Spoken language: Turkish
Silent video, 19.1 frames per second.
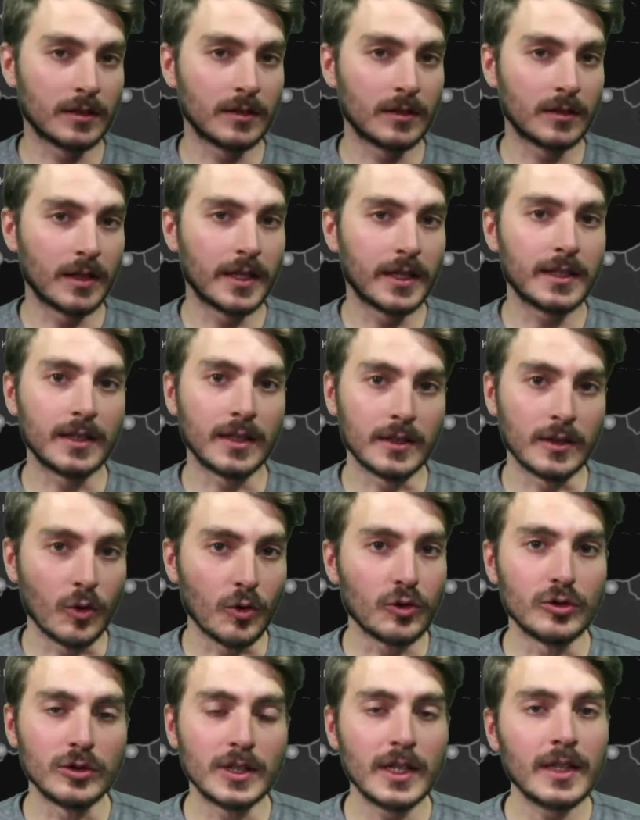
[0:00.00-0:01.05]
haritada,
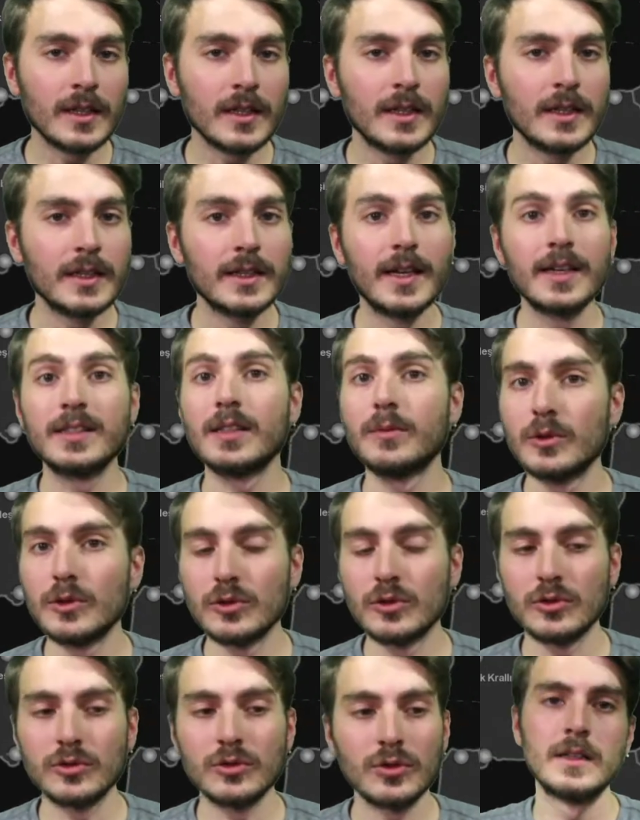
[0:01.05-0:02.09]
oyunda
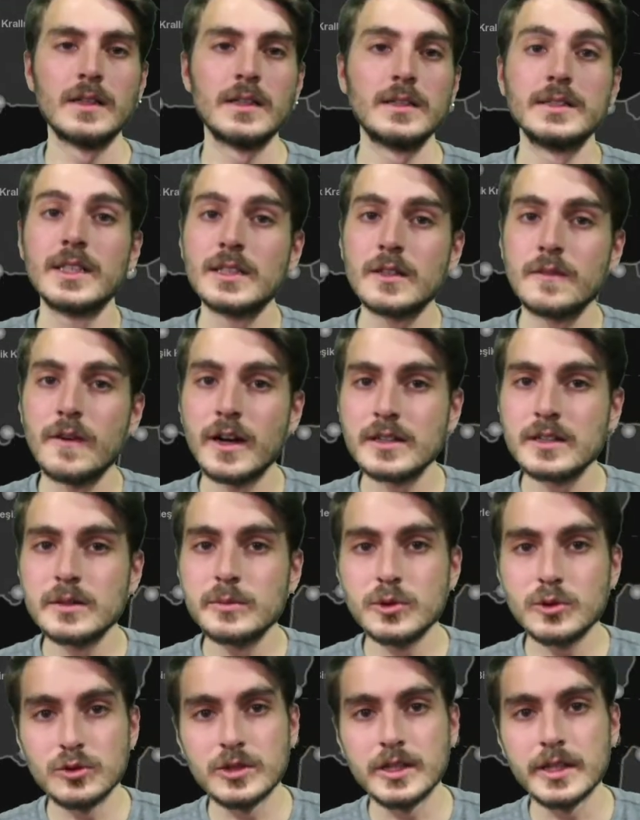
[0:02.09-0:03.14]
gezebiliyoruz. Ya da farklı bir
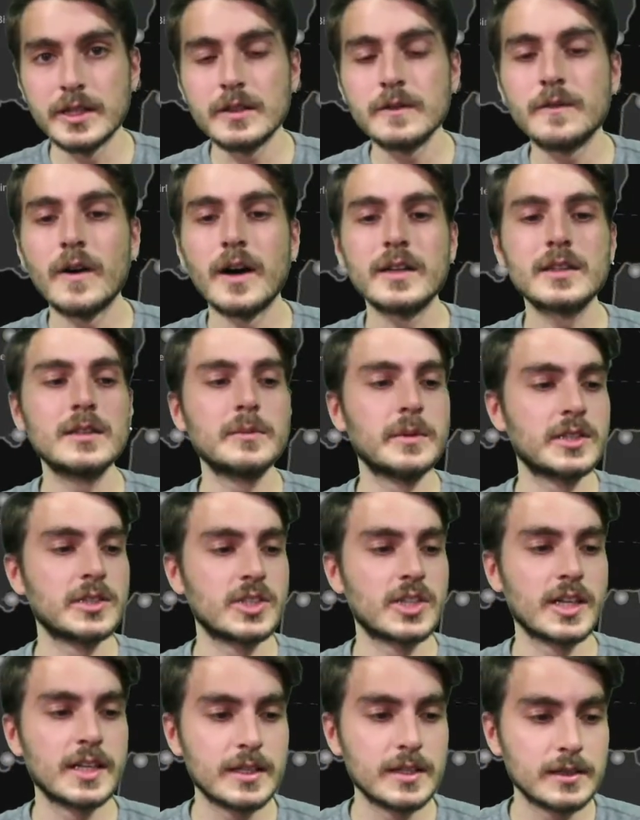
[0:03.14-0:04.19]
ülkenin, farklı bir
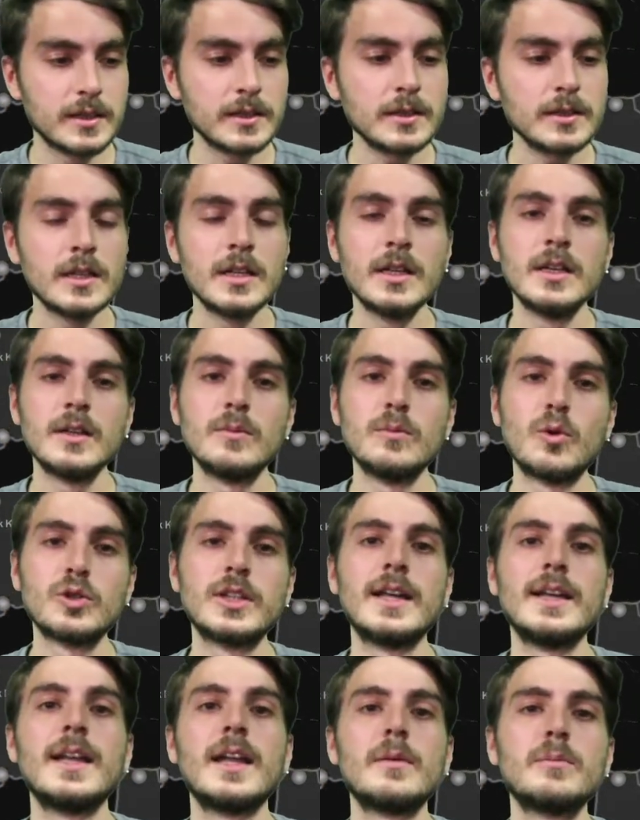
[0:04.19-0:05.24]
şehrinin
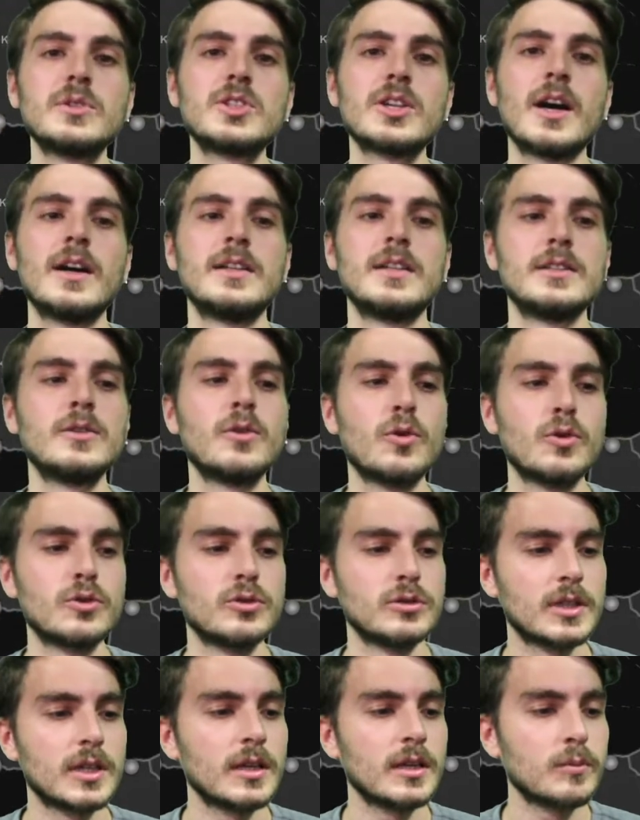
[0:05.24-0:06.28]
modellenmiş halini
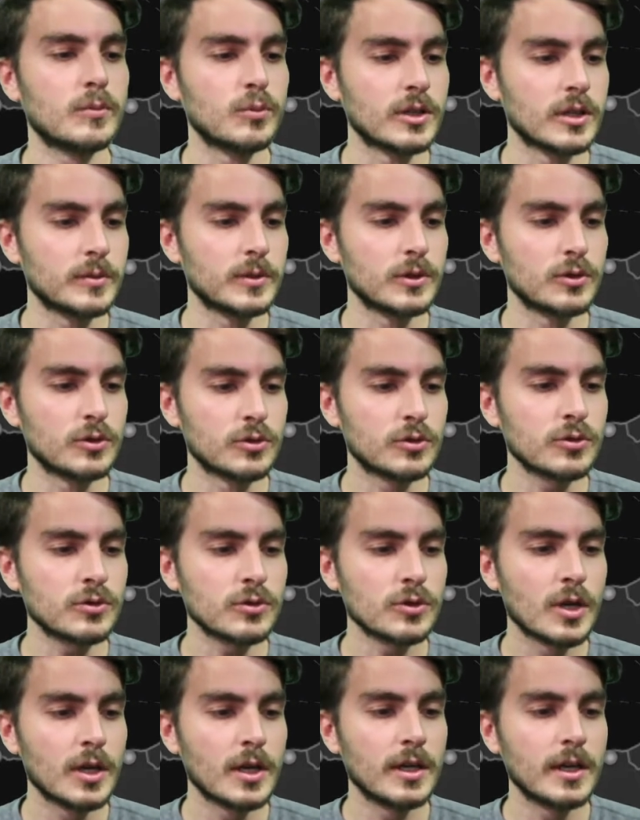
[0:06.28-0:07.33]
oyunda bulabiliyoruz.
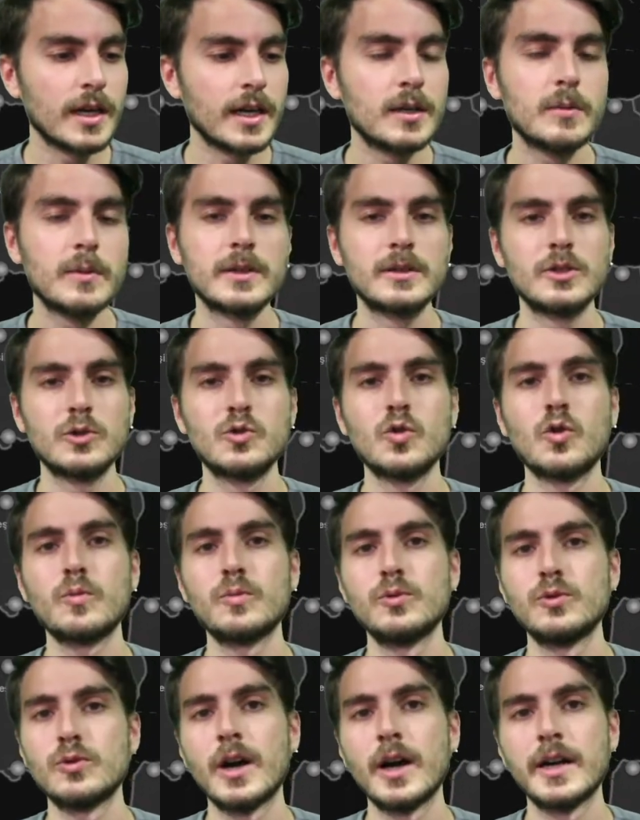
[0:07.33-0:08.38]
Elbette çok
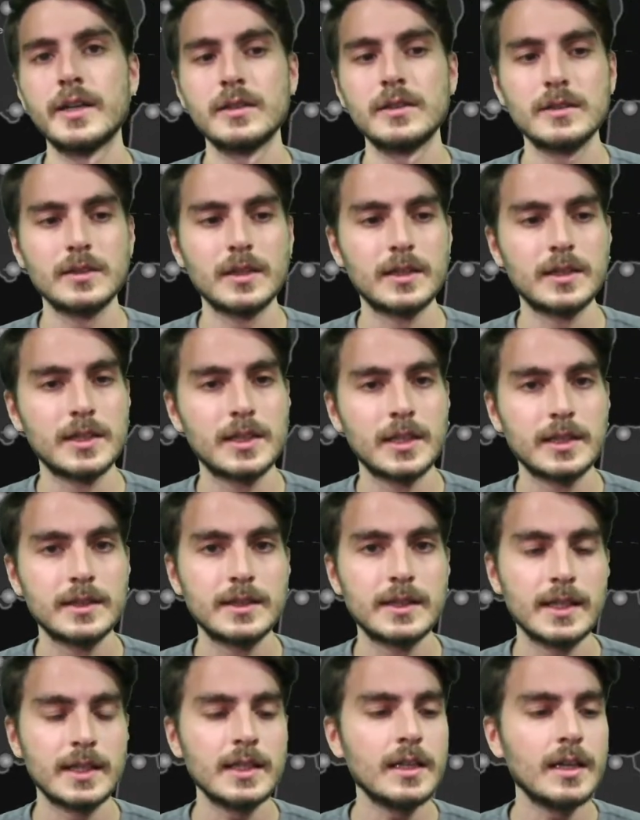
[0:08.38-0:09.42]
büyük ayrıntılarıyla
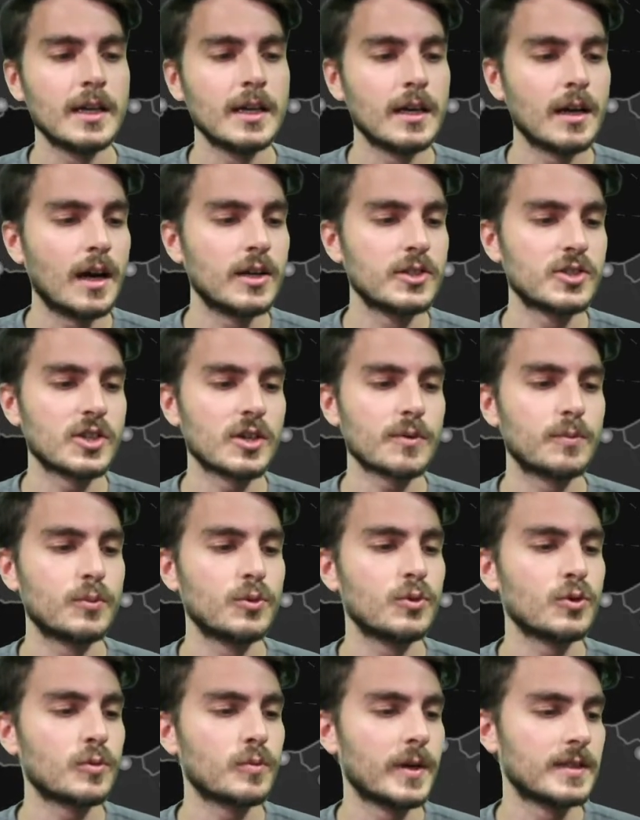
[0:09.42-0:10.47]
değil ancak
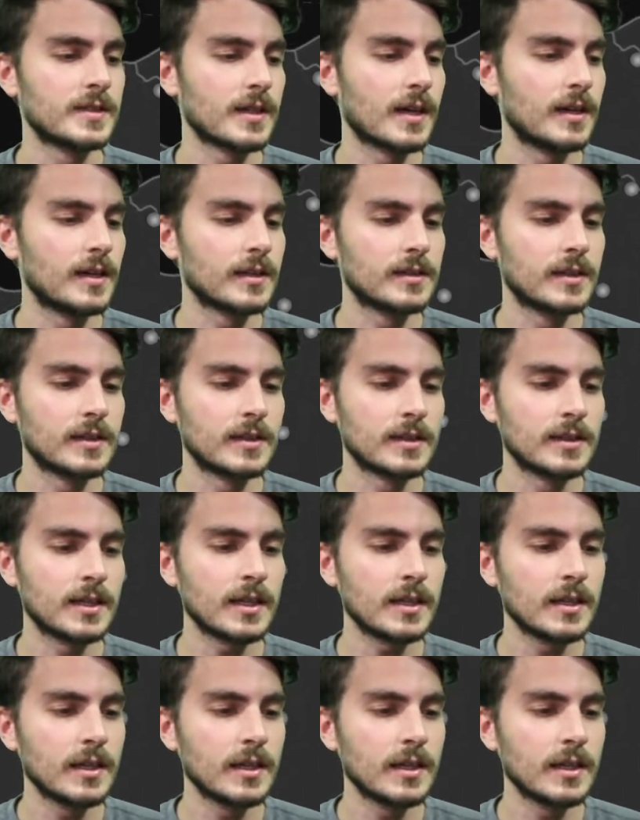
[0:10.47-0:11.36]
büyük benzerlikleriyle